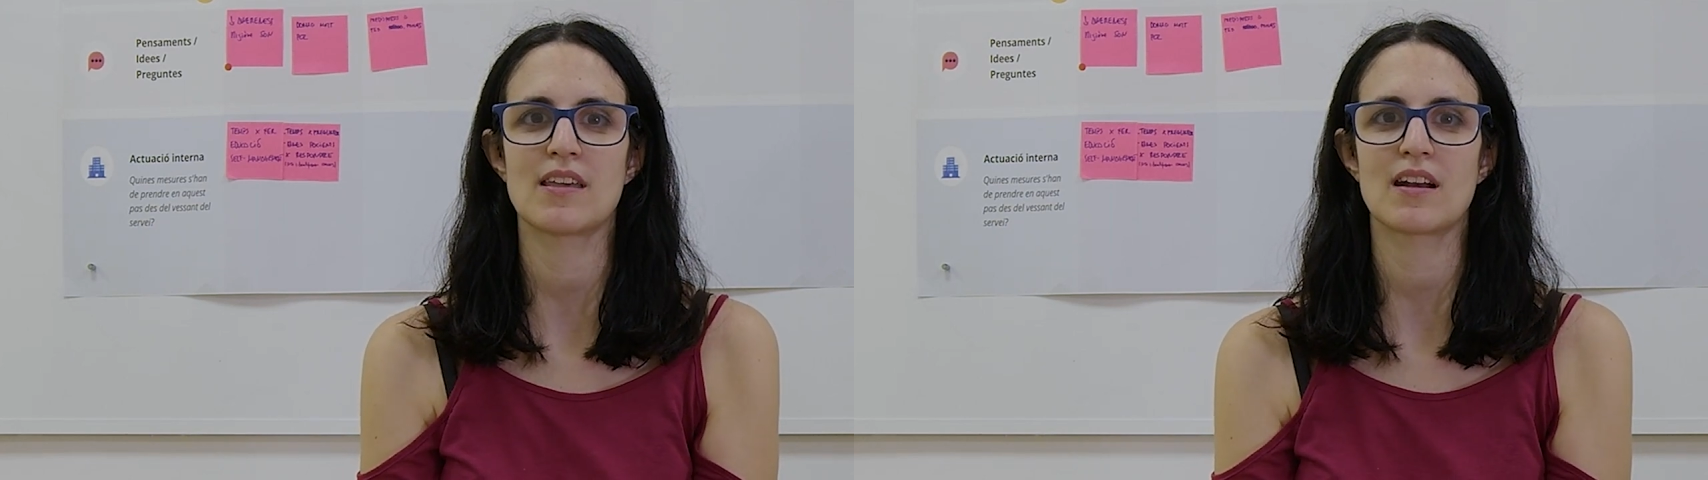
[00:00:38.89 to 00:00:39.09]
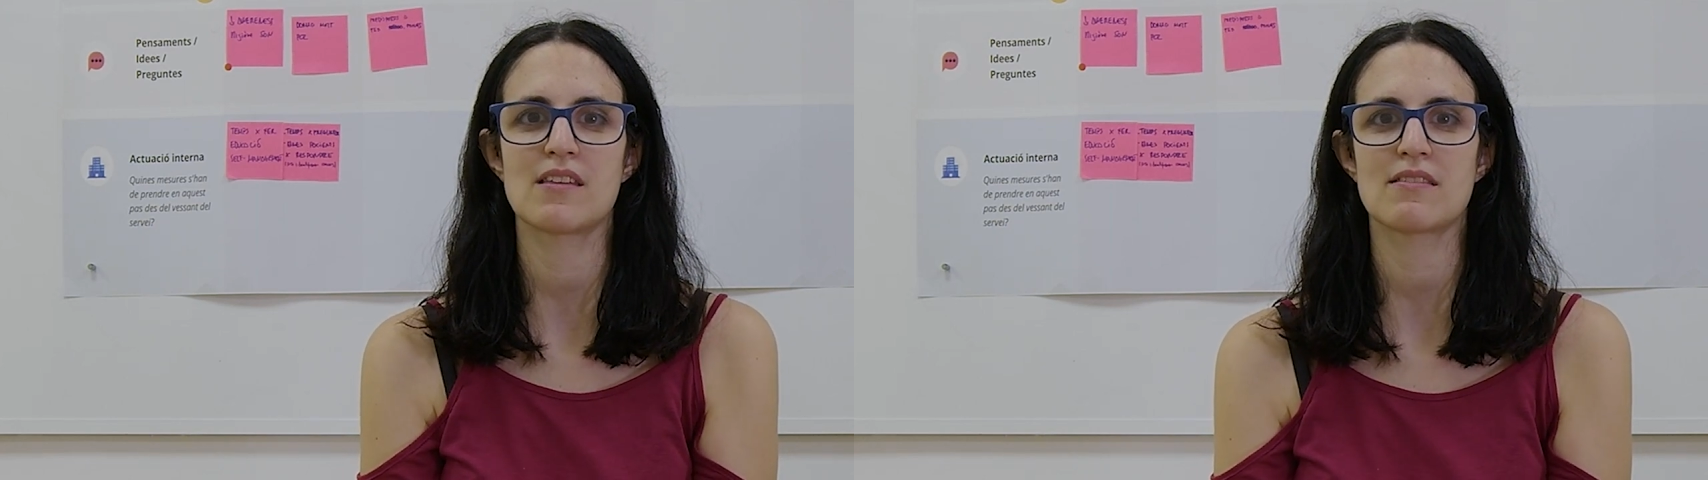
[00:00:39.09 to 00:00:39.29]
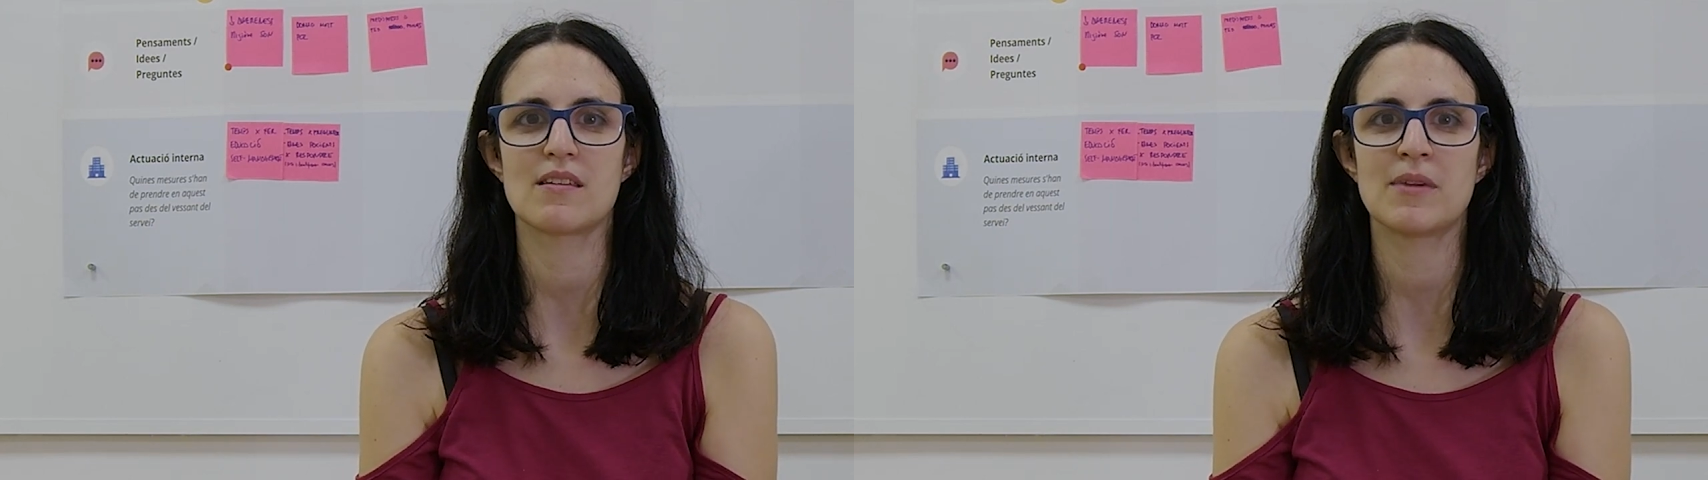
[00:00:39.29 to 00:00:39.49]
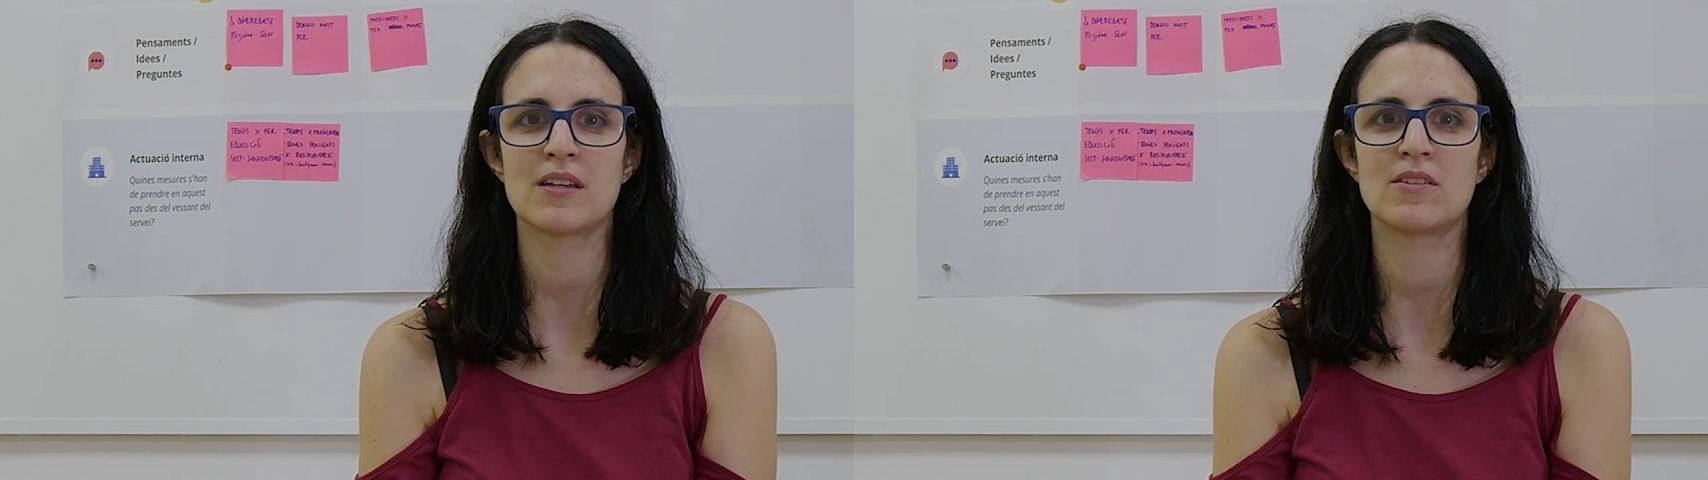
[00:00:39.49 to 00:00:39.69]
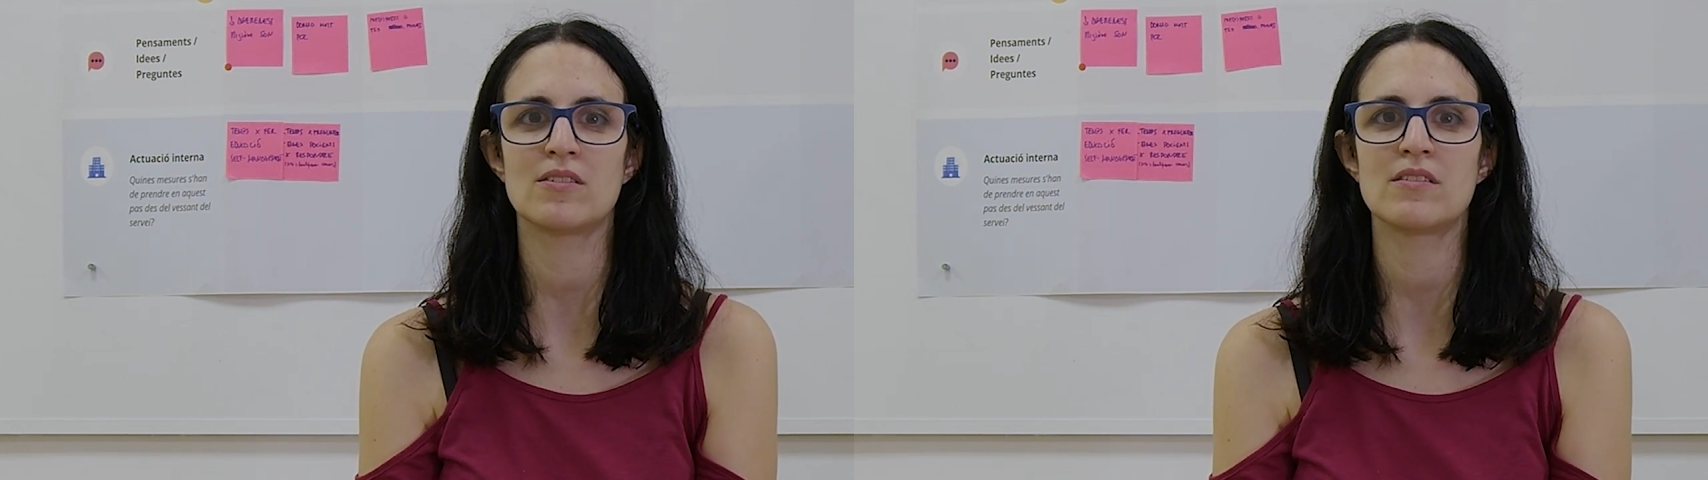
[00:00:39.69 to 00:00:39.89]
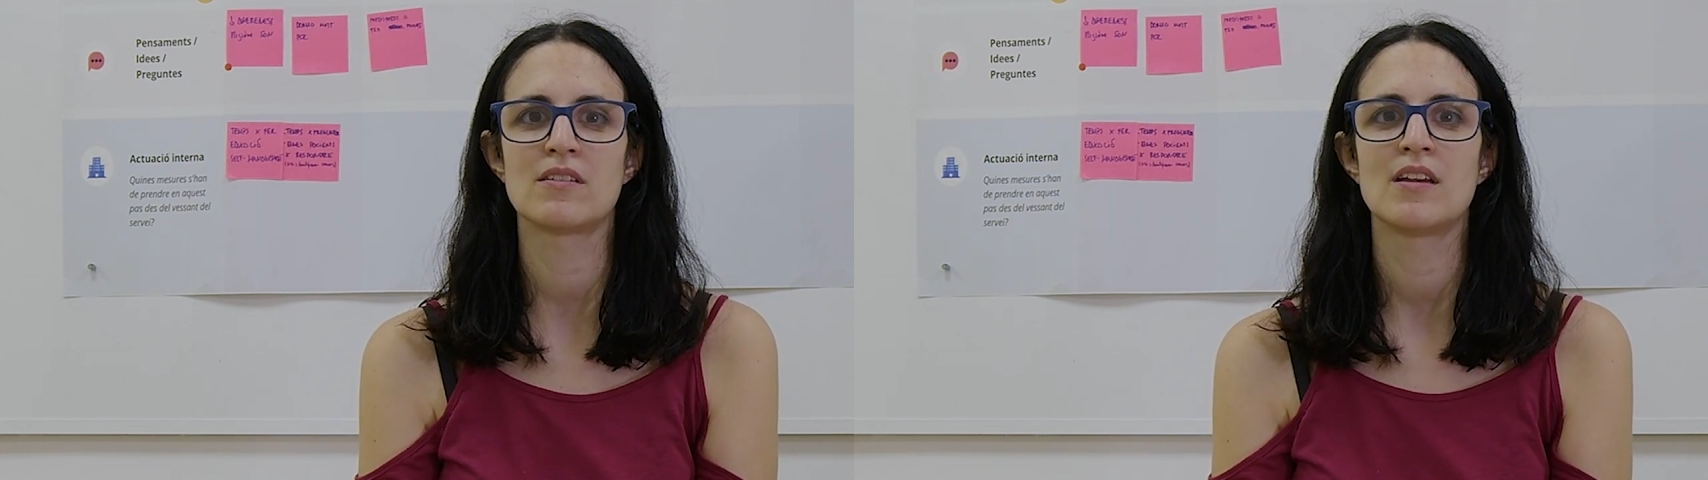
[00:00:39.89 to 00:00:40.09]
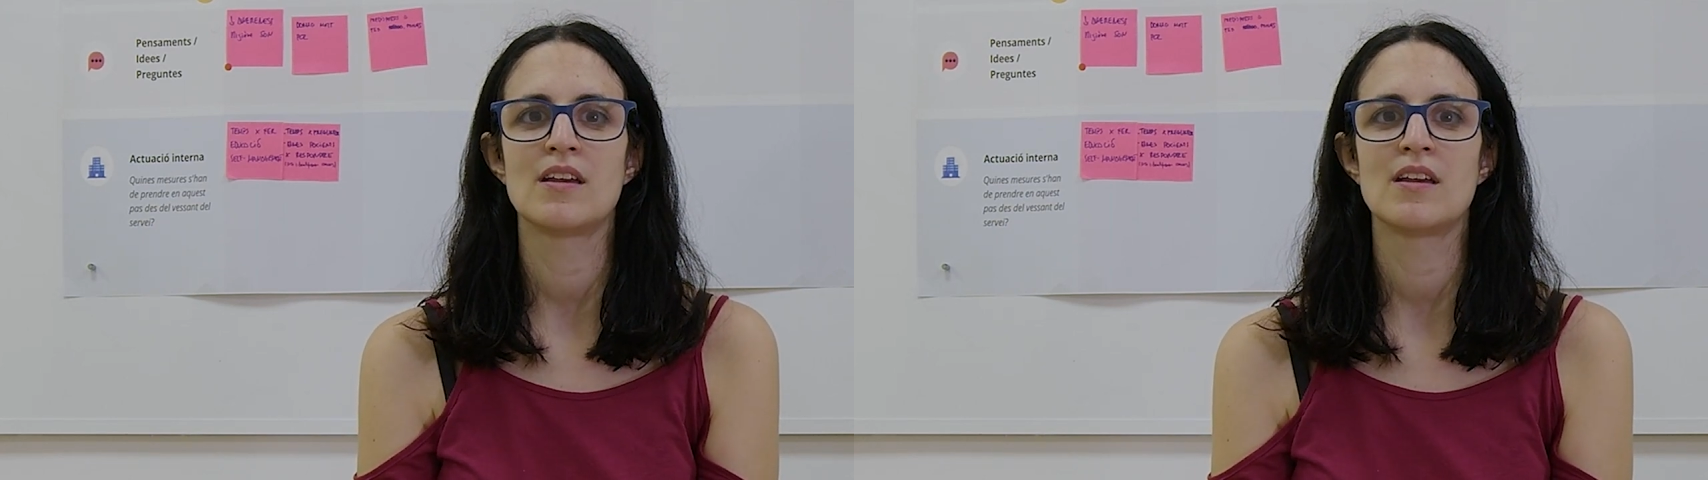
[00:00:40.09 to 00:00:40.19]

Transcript: de agradecimiento